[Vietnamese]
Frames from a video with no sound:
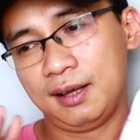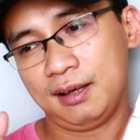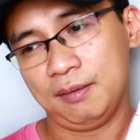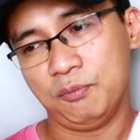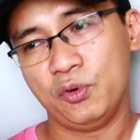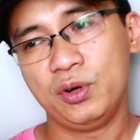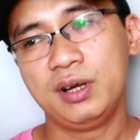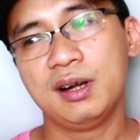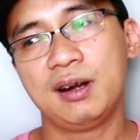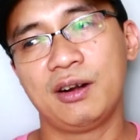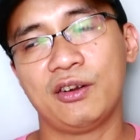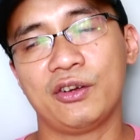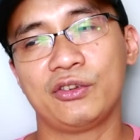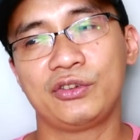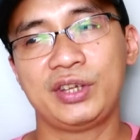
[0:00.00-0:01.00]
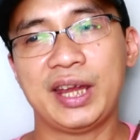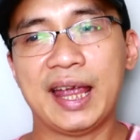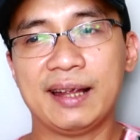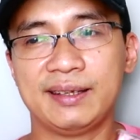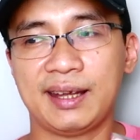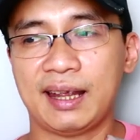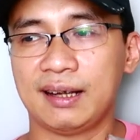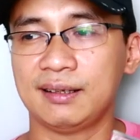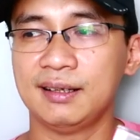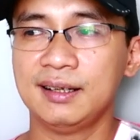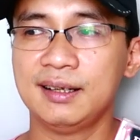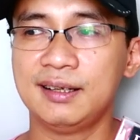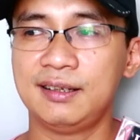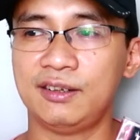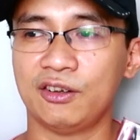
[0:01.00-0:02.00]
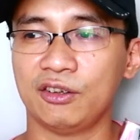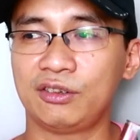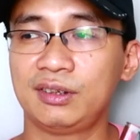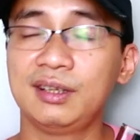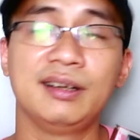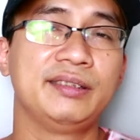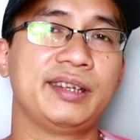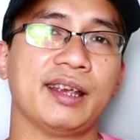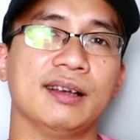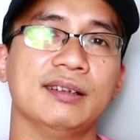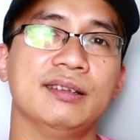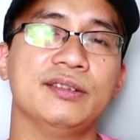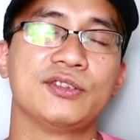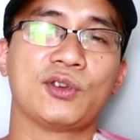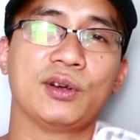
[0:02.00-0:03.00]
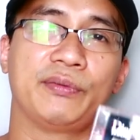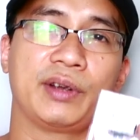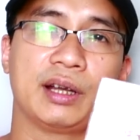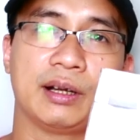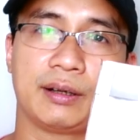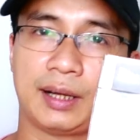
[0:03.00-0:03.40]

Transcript: mùi hương nó nhẹ nhàng hơn nó tươi trẻ hơn so với